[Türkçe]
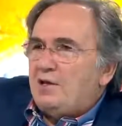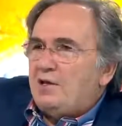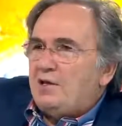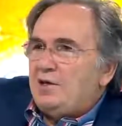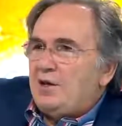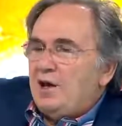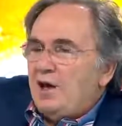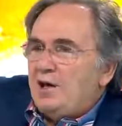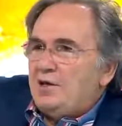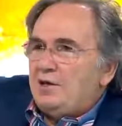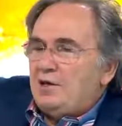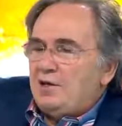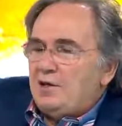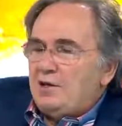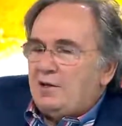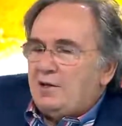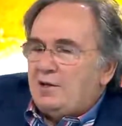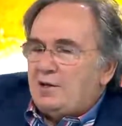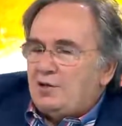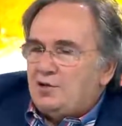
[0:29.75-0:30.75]
Yani
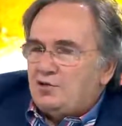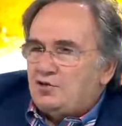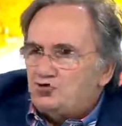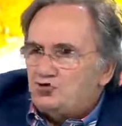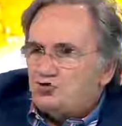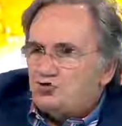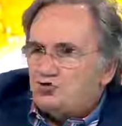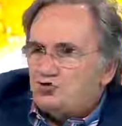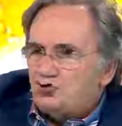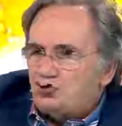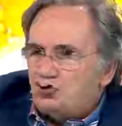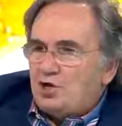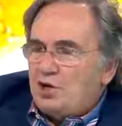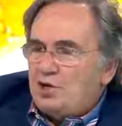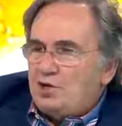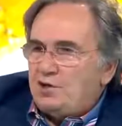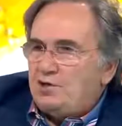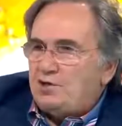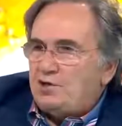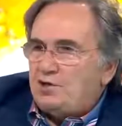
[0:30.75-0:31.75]

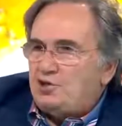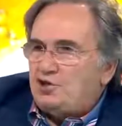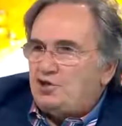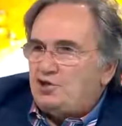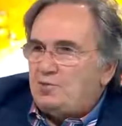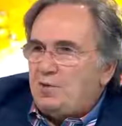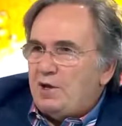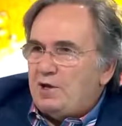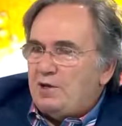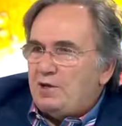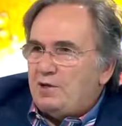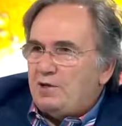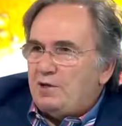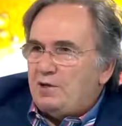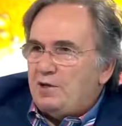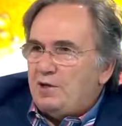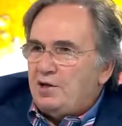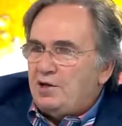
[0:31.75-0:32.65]
çayını içmeleri